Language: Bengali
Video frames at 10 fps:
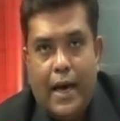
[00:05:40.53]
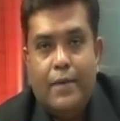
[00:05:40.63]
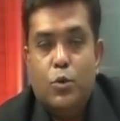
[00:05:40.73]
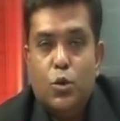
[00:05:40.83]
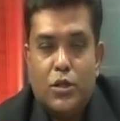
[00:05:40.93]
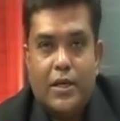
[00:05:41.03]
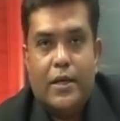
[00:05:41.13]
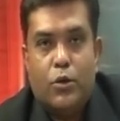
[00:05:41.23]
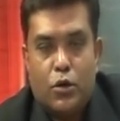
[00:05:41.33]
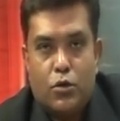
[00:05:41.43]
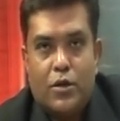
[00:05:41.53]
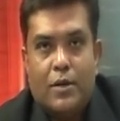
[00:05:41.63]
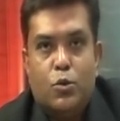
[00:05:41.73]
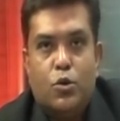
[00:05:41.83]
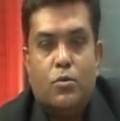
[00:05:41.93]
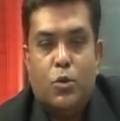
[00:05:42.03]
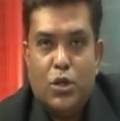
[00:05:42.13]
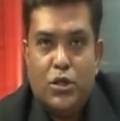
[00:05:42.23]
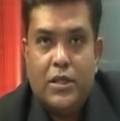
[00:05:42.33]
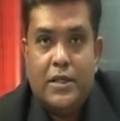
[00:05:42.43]
এই মুহূর্তে নরেন্দ্র দামোদর
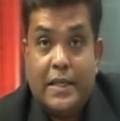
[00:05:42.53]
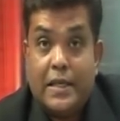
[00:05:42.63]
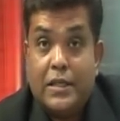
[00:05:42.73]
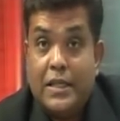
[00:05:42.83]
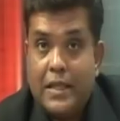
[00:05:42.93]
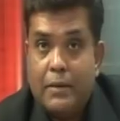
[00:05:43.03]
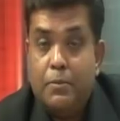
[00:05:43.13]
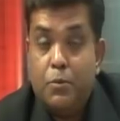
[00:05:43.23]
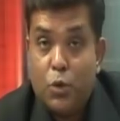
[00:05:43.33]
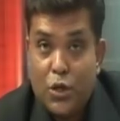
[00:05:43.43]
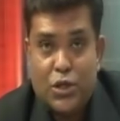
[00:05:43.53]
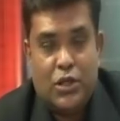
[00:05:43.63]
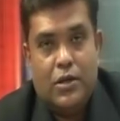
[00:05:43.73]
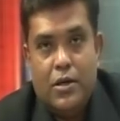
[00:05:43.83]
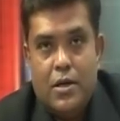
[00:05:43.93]
মোদীজি যেটা চিন্তা করেছেন